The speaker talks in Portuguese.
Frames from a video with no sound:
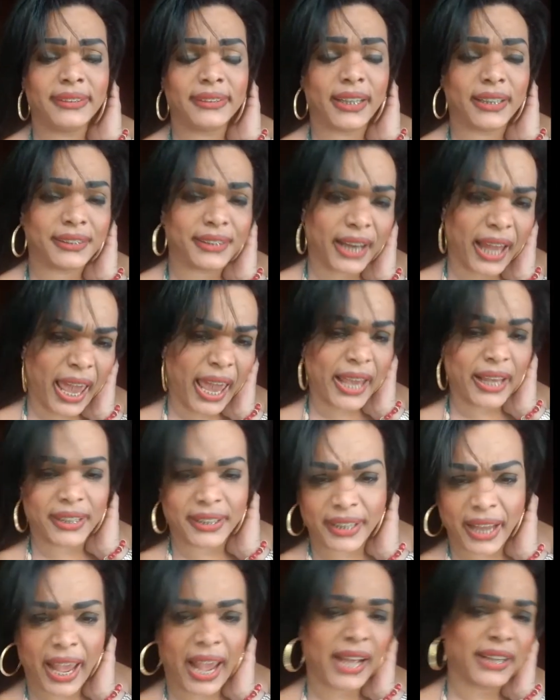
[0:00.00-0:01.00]
Andrei,
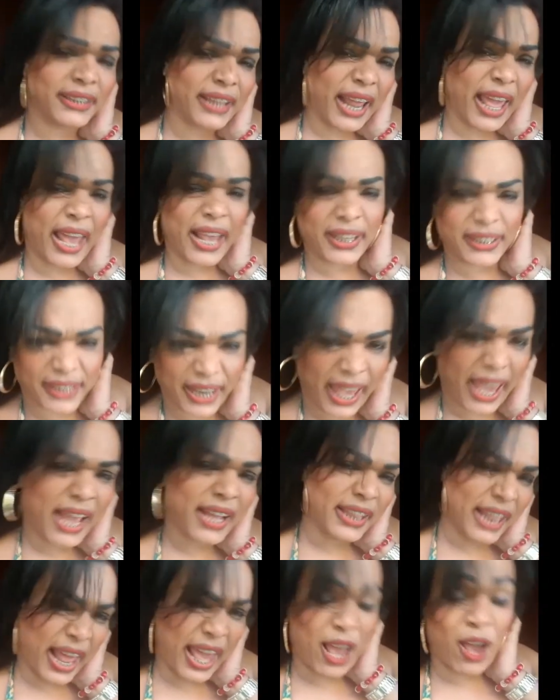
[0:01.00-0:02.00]
André, Andrei, Andrei,
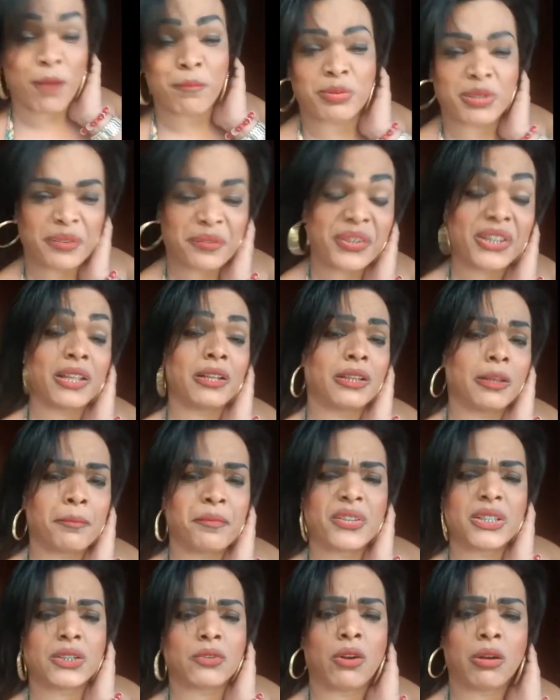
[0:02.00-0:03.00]
Andrei. Ai, pra você ver, dá até pra
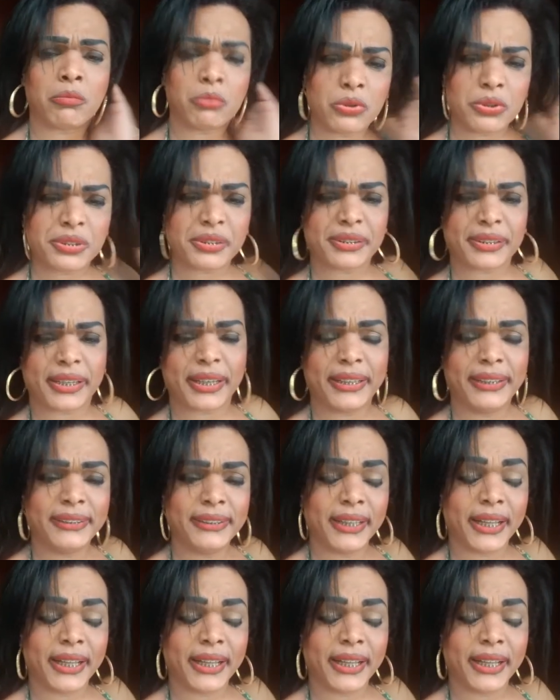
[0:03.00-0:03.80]
fazer uma música.